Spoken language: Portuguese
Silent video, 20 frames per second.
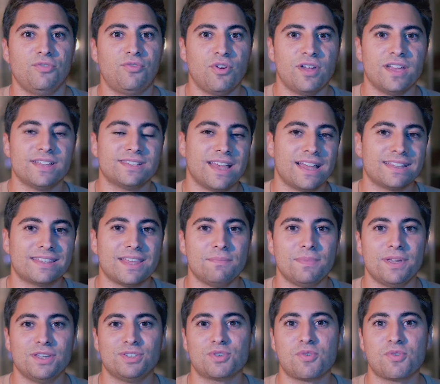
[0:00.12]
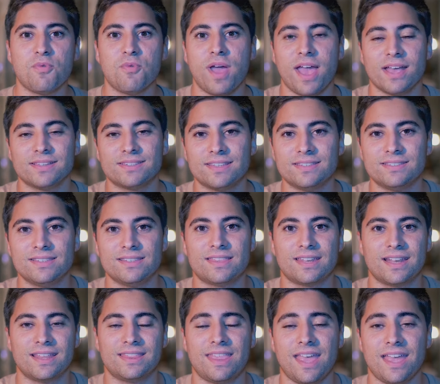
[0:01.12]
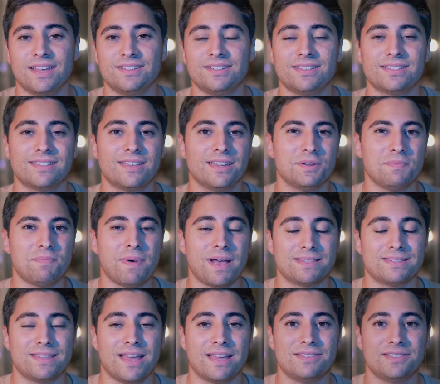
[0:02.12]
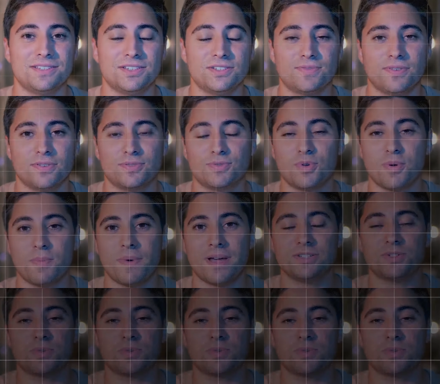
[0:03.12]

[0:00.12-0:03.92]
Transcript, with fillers: E foi exatamente com essas estratégias que ano passado a gente faturou